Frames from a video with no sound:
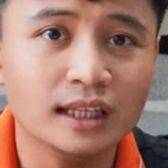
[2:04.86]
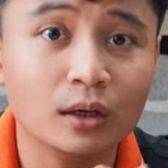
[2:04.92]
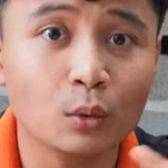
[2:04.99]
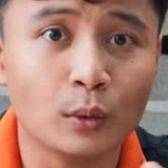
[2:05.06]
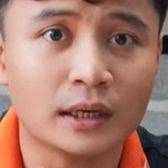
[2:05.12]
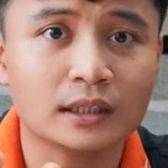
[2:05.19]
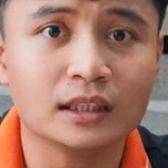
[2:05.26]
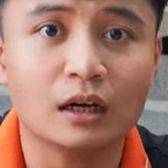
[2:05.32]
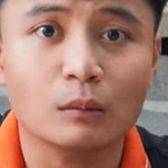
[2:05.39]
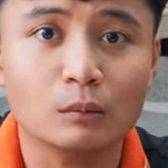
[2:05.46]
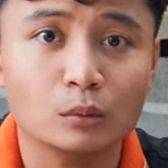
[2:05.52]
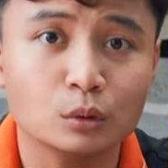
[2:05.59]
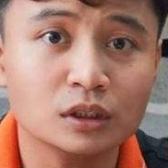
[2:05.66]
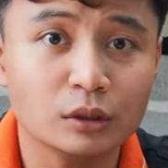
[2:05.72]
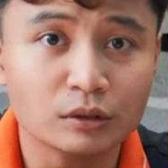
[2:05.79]
lý hoạt động
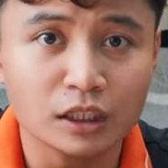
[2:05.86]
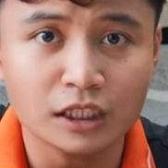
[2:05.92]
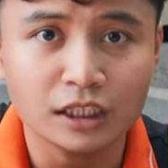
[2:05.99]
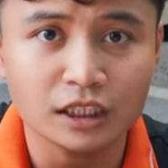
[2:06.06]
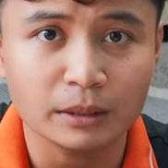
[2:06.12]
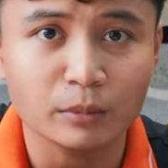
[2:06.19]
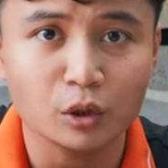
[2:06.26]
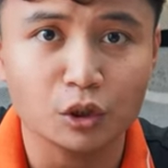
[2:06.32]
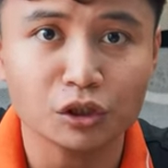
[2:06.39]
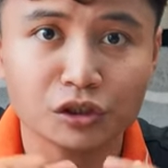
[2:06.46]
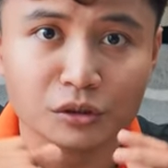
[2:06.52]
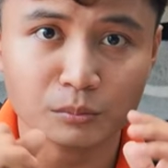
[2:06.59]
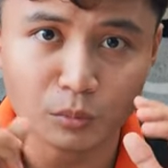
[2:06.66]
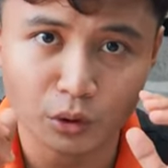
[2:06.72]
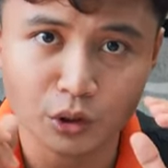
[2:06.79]
của treo ti thì
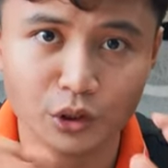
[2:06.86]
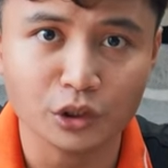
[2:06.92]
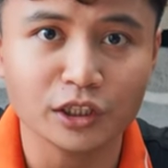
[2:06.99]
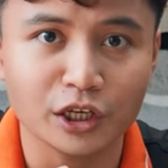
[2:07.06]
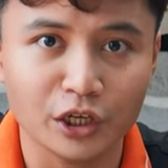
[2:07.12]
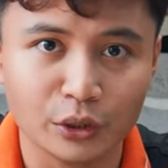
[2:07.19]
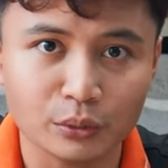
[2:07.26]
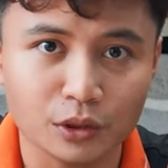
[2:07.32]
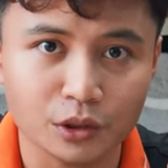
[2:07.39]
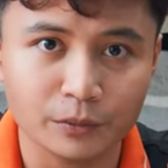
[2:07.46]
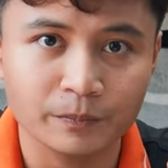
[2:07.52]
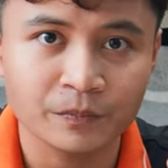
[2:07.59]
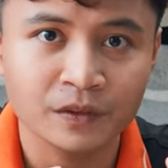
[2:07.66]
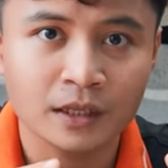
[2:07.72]
mọi người có thể hiểu được